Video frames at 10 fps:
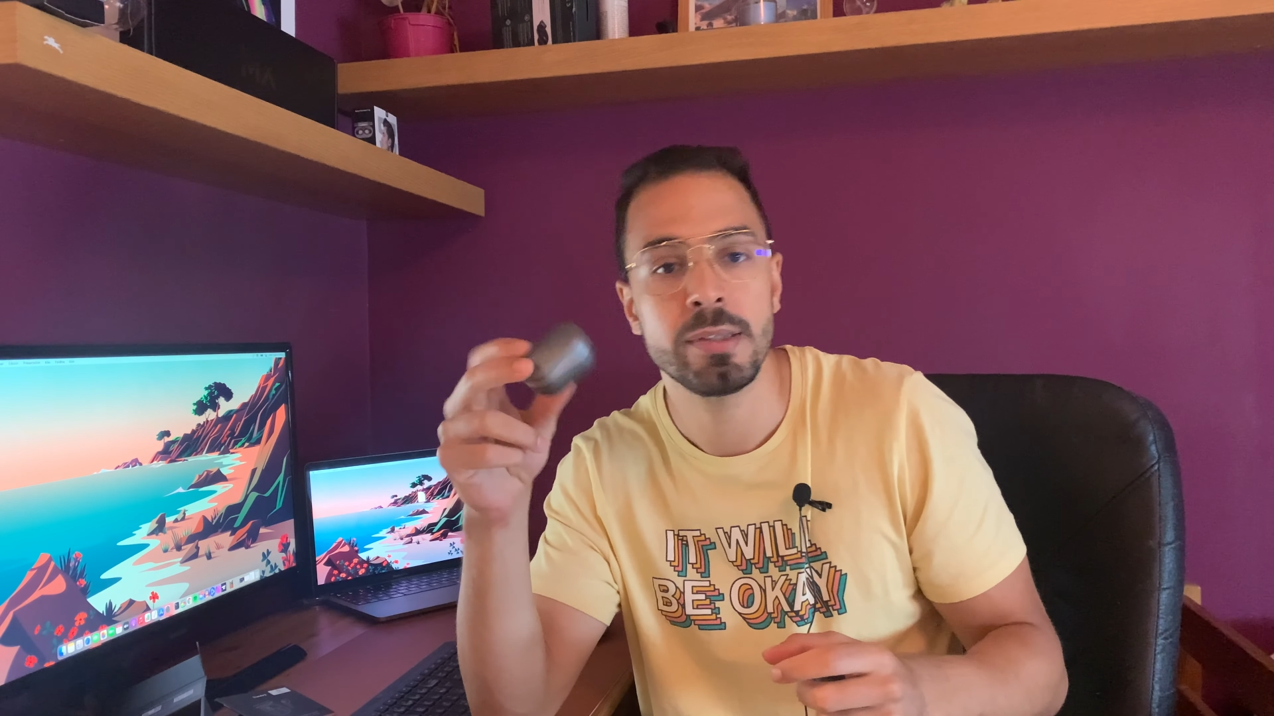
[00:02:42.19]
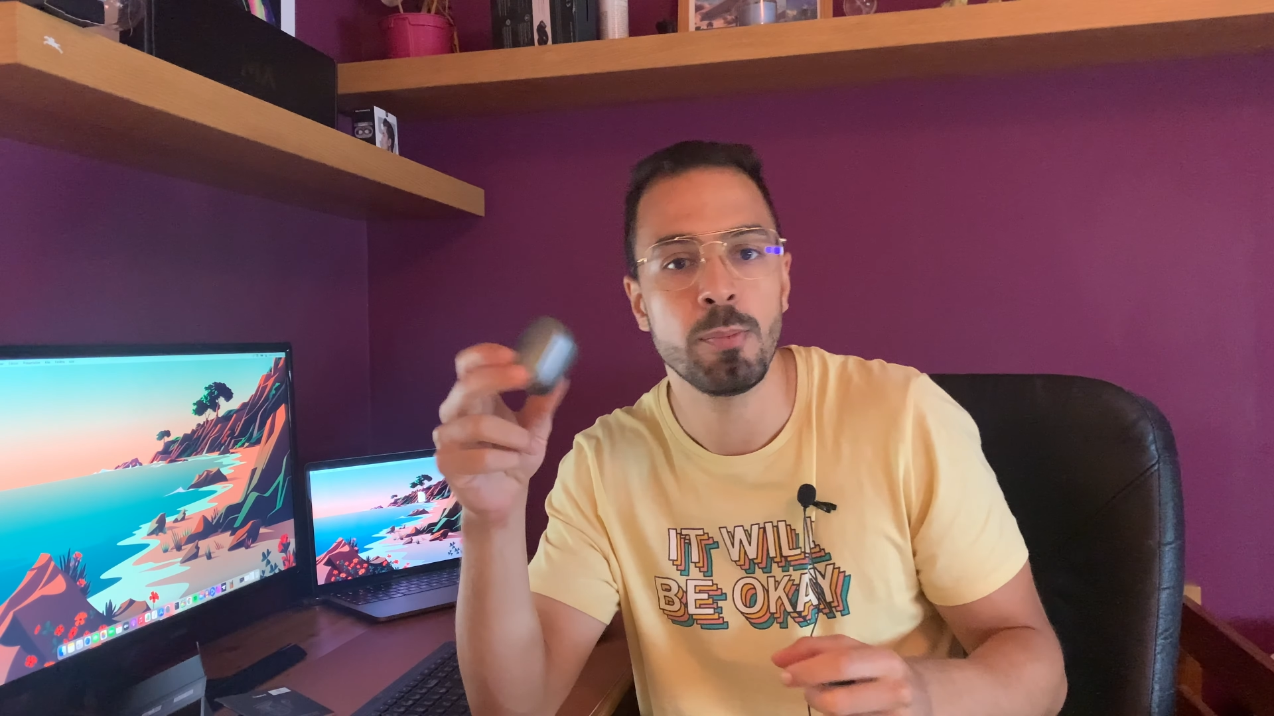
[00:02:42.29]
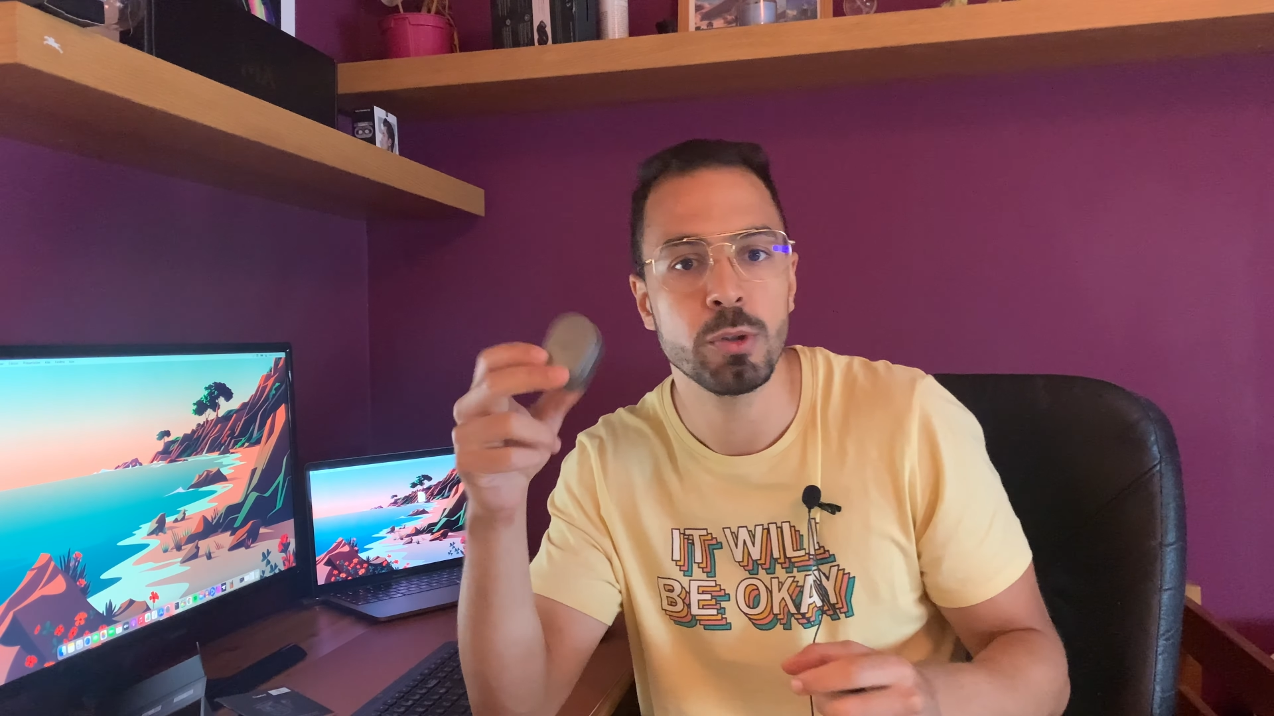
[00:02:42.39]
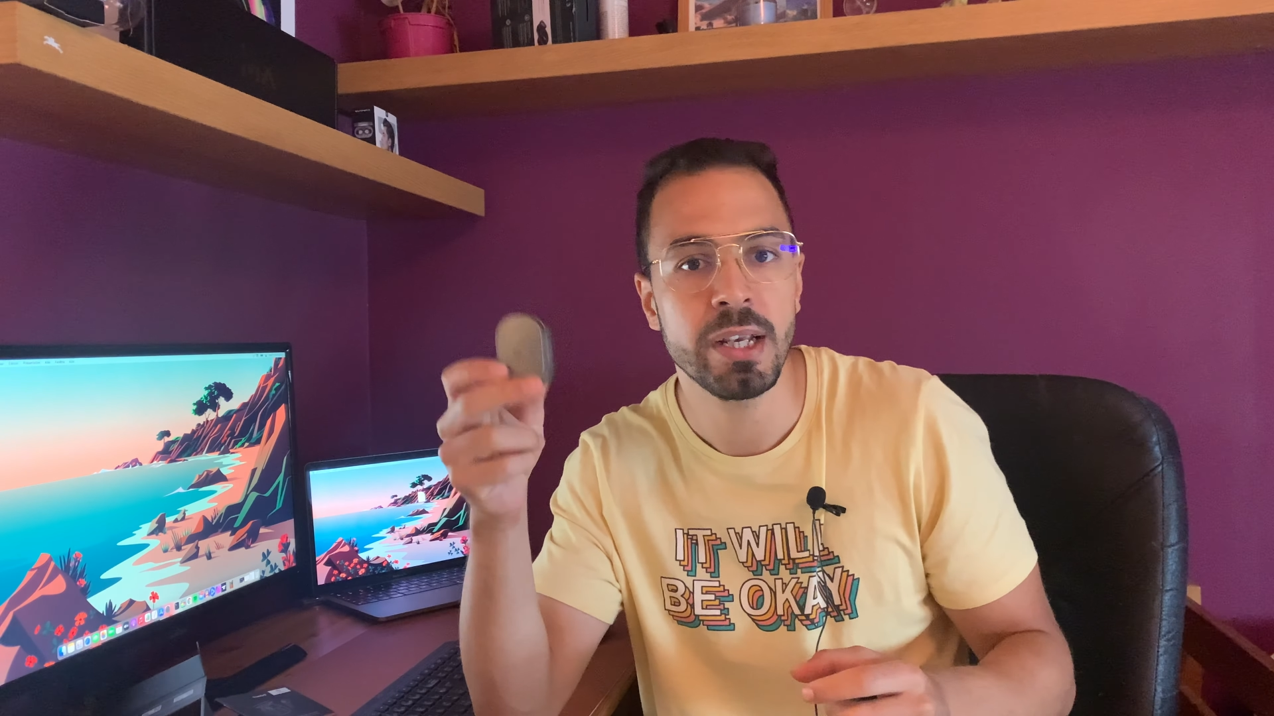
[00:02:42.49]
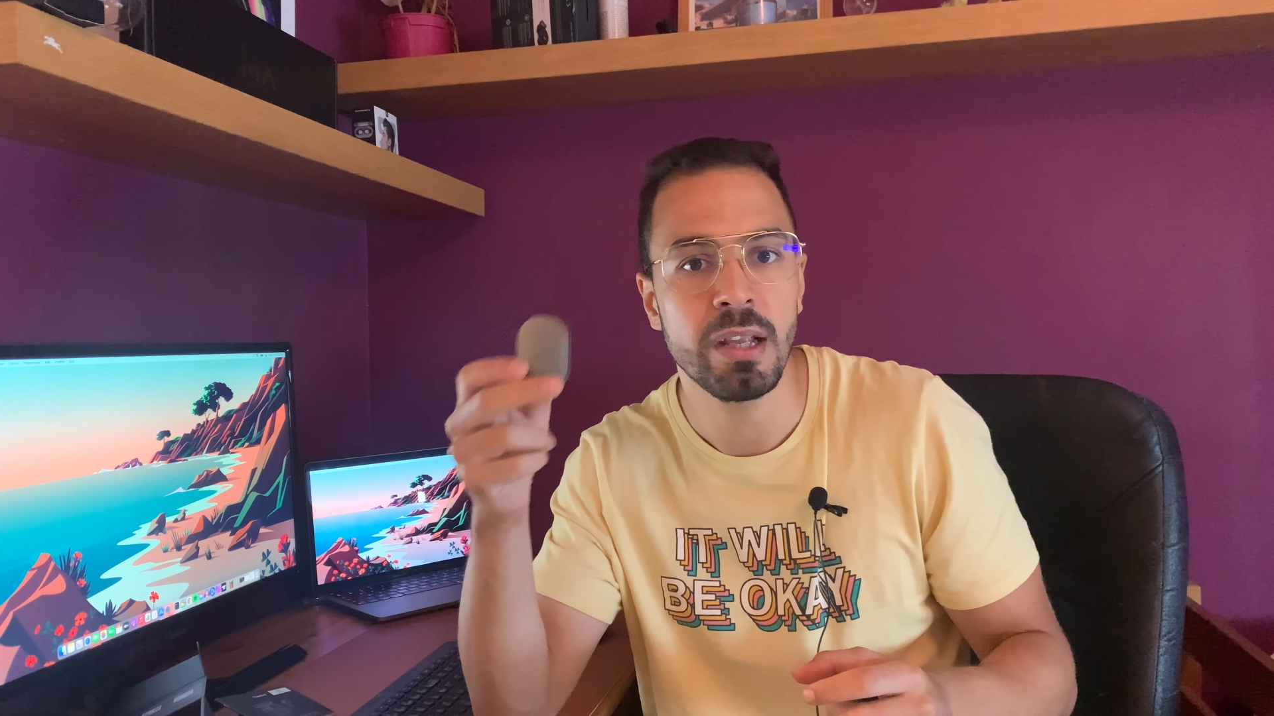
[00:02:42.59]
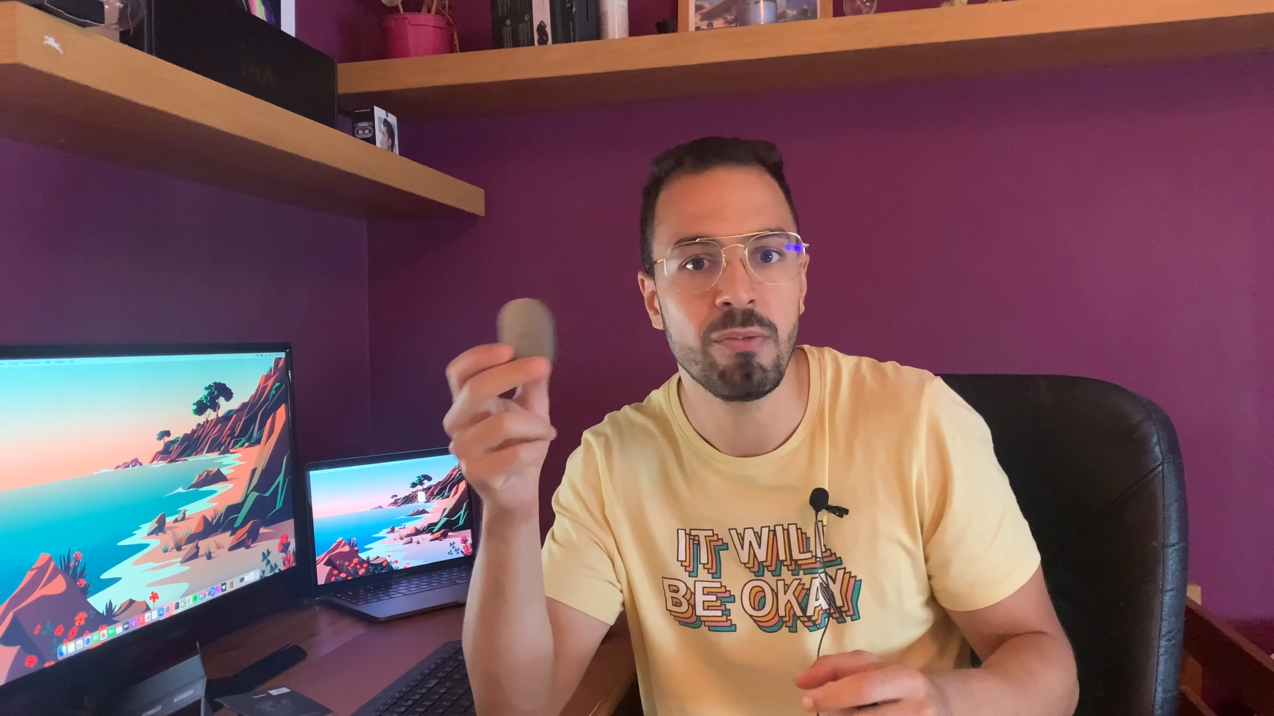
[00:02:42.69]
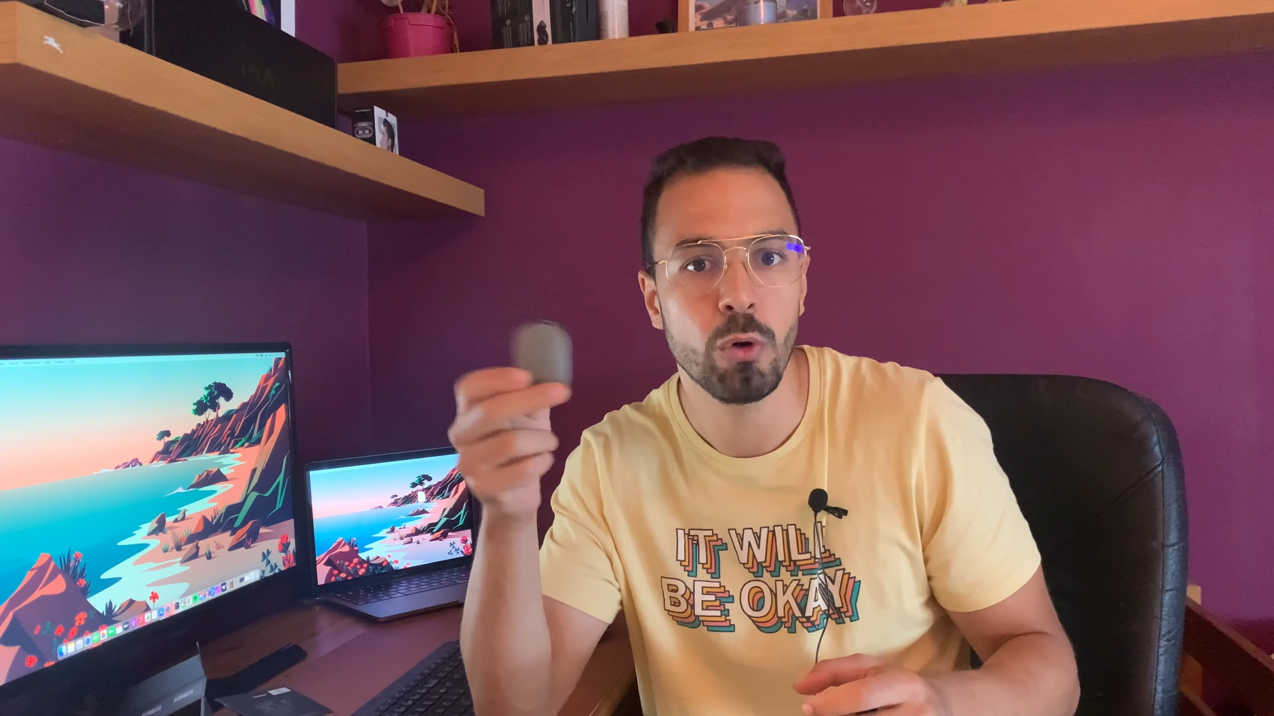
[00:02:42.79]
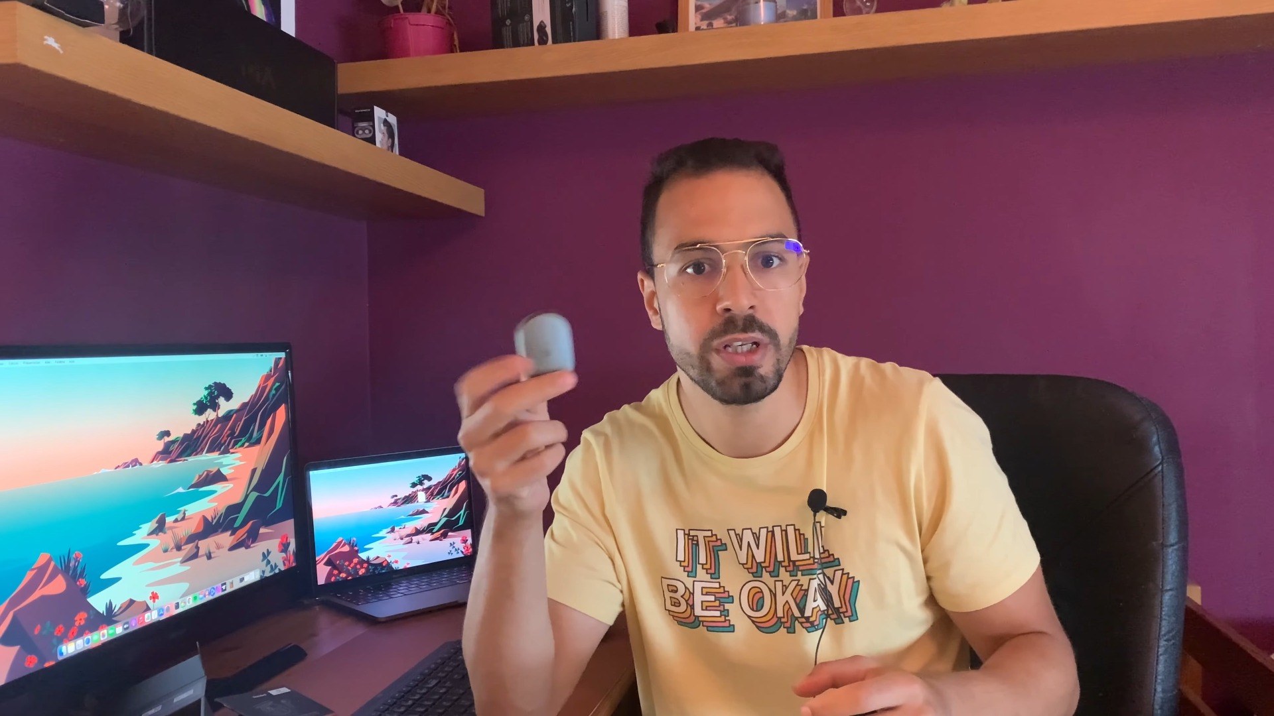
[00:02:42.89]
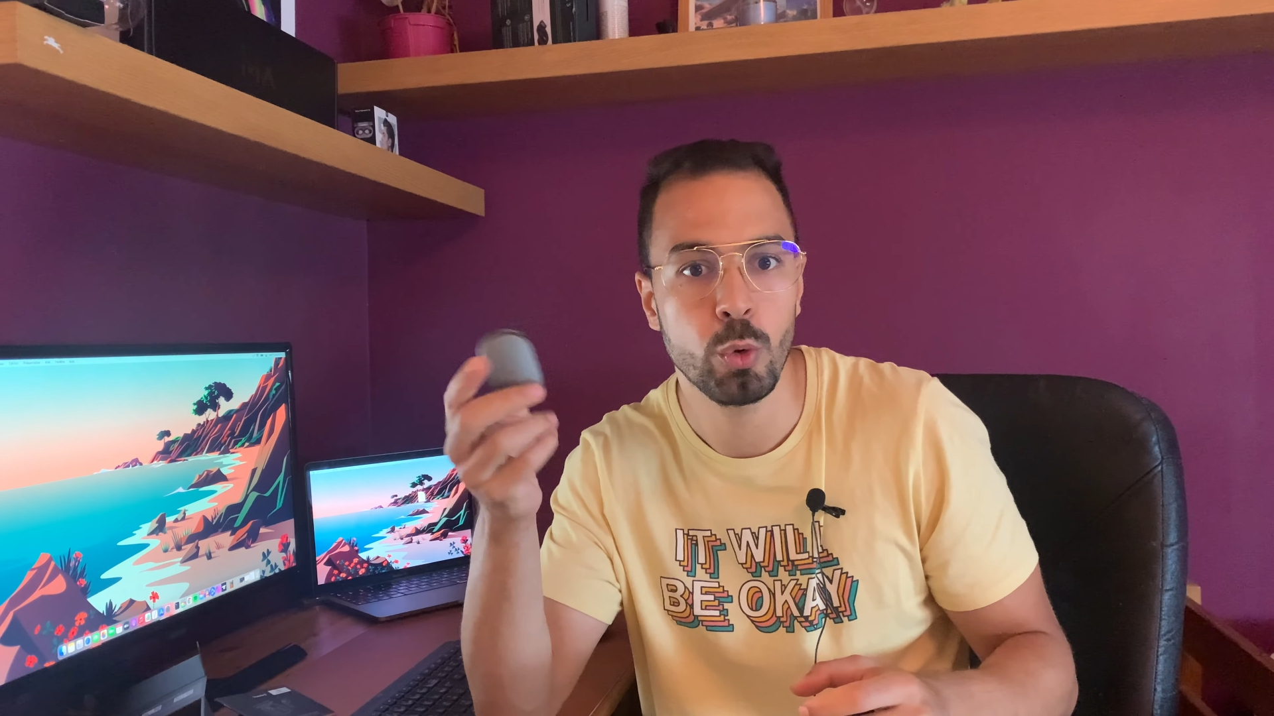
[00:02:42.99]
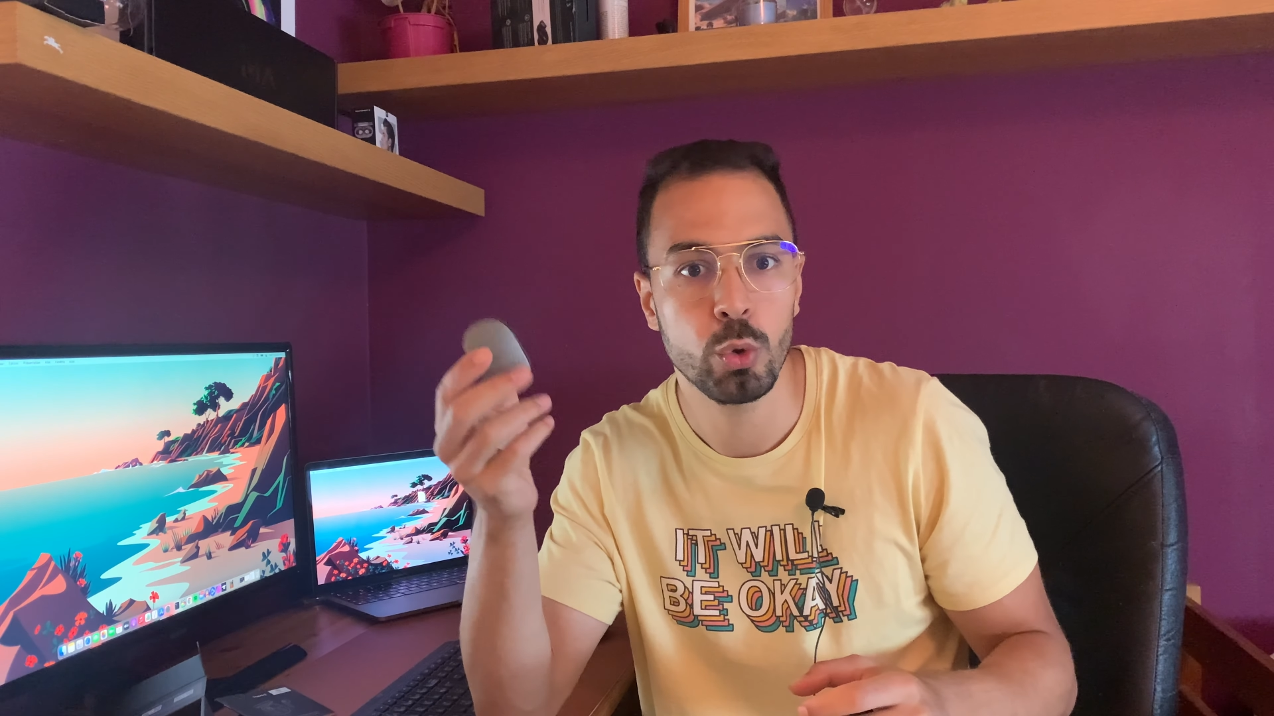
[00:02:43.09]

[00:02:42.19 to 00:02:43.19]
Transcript: c'est pour ça qu'il fournit